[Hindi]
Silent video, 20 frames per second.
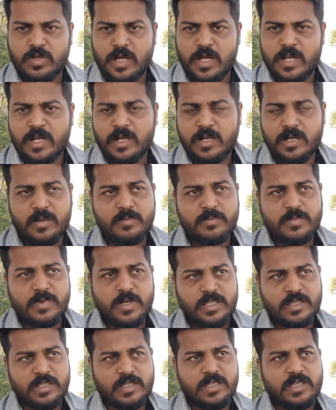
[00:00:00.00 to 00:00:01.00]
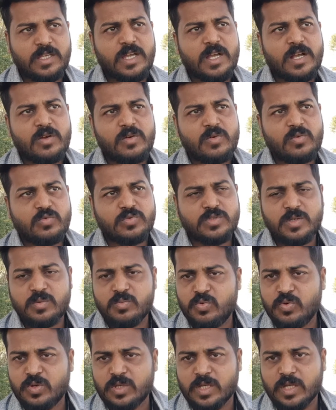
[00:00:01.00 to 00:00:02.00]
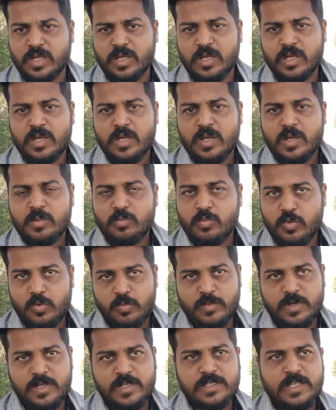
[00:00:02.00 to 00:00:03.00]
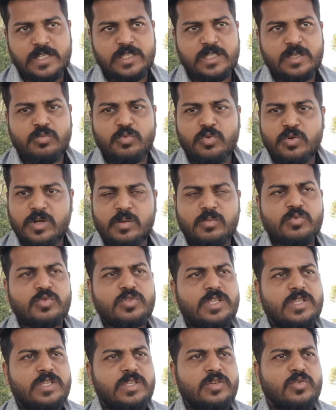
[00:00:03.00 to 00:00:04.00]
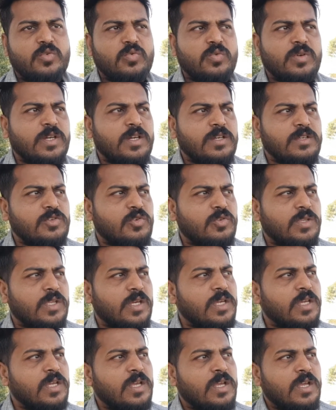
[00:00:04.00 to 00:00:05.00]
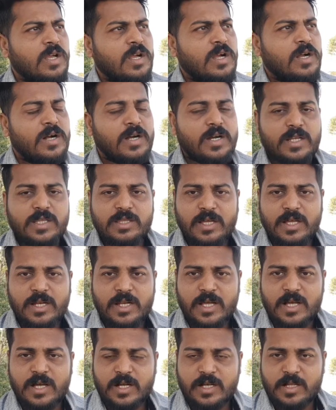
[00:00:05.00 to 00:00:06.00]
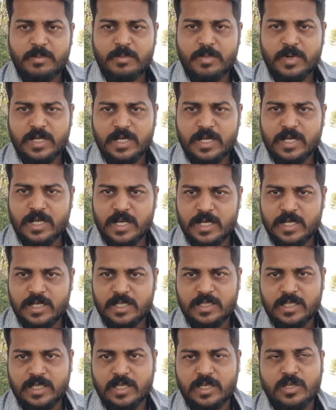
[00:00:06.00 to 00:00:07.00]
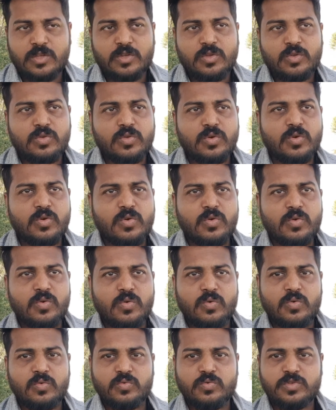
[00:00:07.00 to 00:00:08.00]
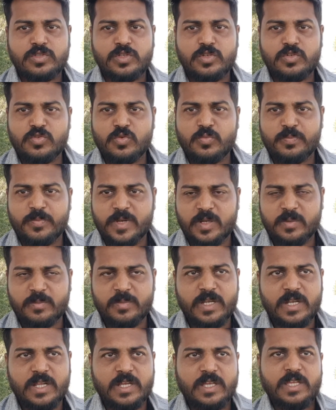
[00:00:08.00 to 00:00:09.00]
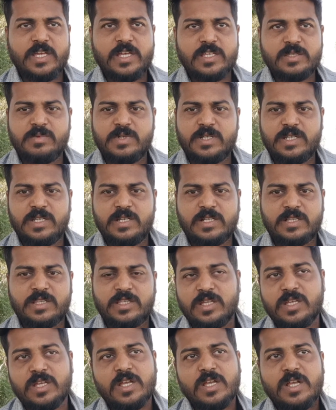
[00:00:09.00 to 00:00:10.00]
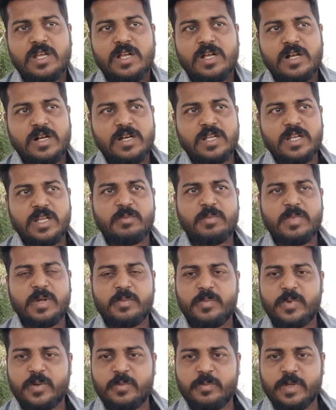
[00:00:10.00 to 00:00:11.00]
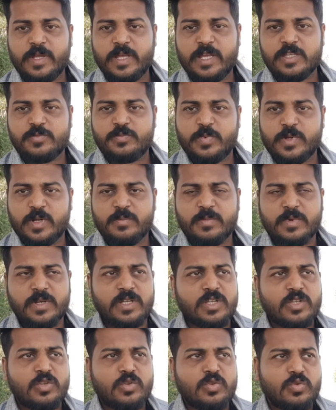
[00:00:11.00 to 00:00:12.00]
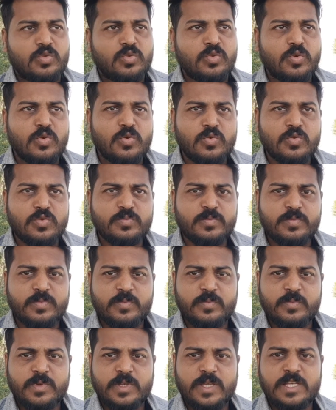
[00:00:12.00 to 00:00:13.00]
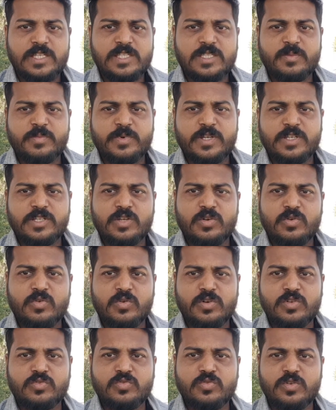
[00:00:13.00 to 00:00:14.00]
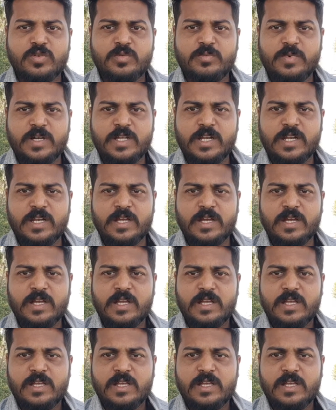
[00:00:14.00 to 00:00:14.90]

खाना कम खाते हैं या उसकी भूख है भूख मर जाती है भूख कम हो जाती है क्योंकि कैसा होता है अगर दाना अक्खा बकरा खा लेता है तो उसके जो पेट में है ना गैस बनने लगती है अगर एक बार पेट में गैस पनप गई तो उस गैस से परेशान होकर जो कुछ बकरा है ना